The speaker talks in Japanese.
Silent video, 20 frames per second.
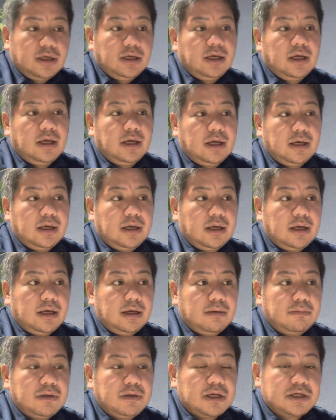えー
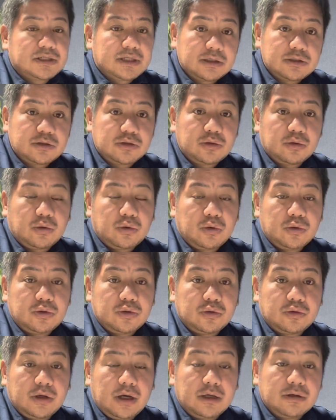宮治さんちょっとこういう
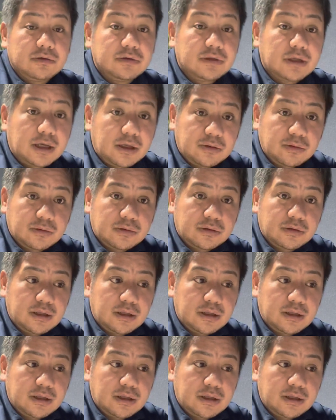ことがあるんだけどっ